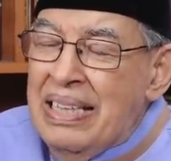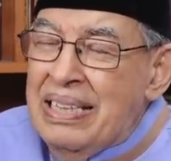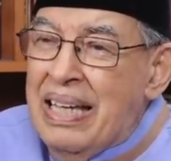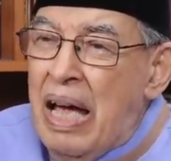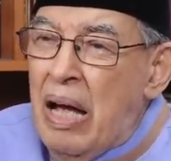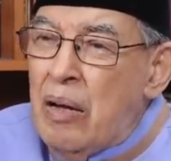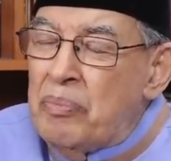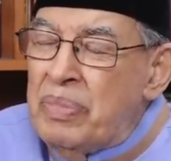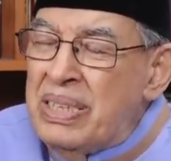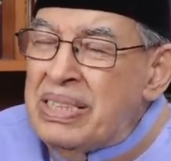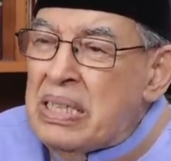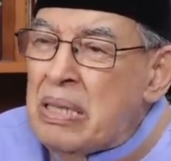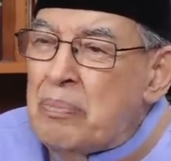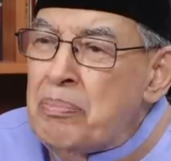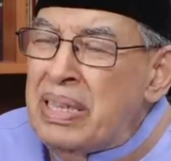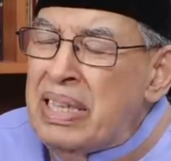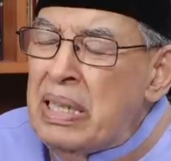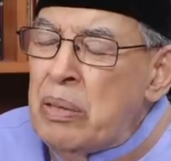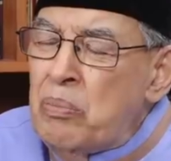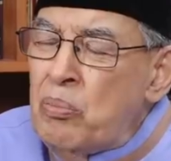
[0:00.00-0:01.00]
yang bisa
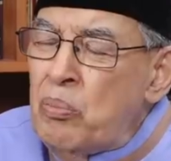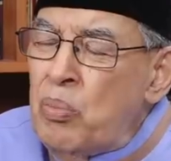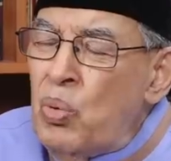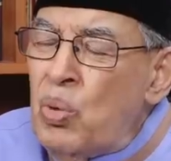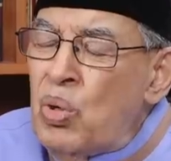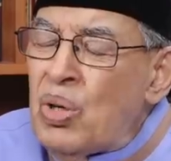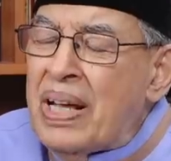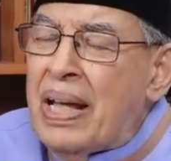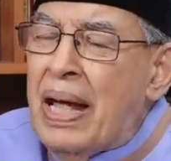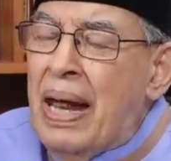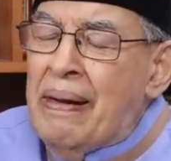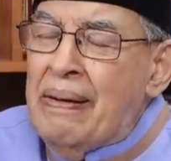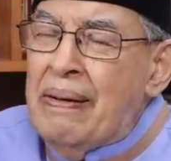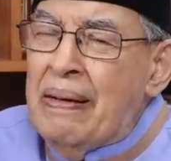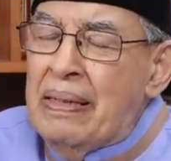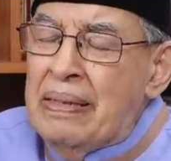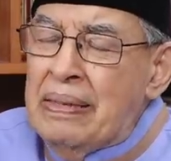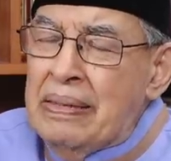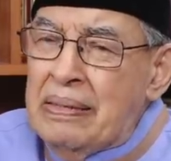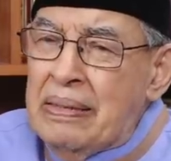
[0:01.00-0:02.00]
menimbulkan
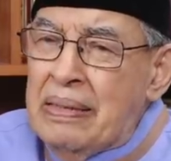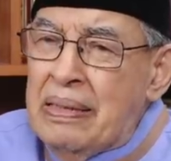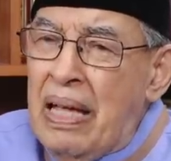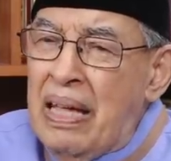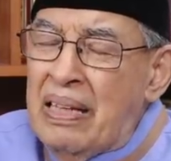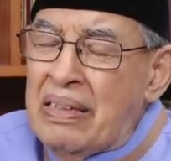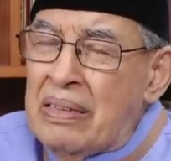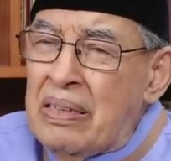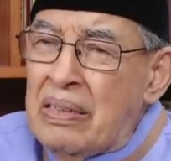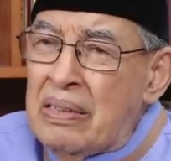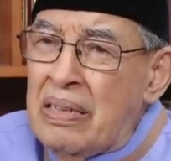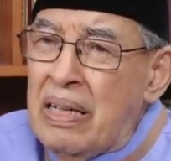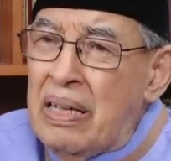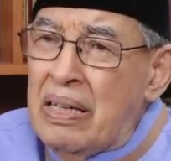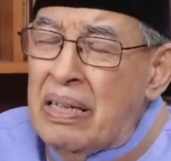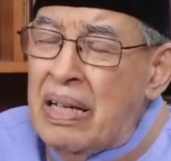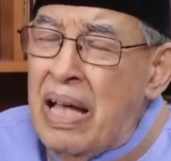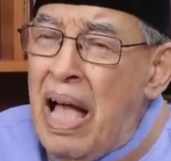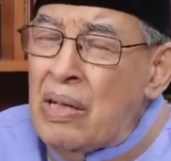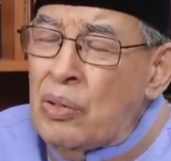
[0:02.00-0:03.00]
eh,
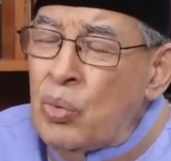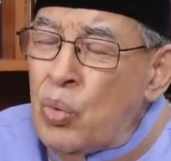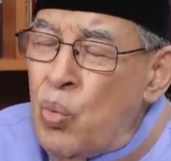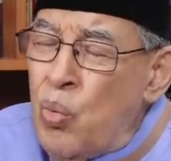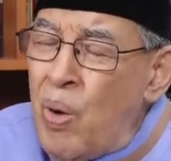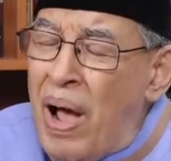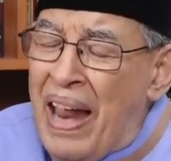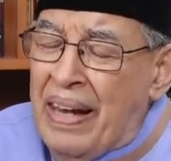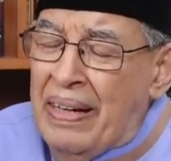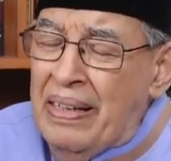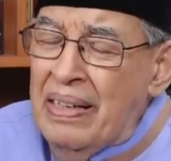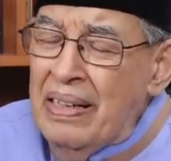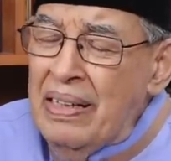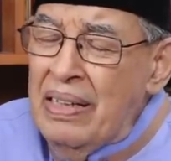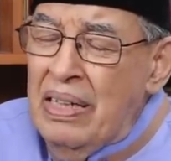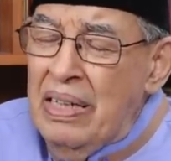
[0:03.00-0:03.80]
eh gangguan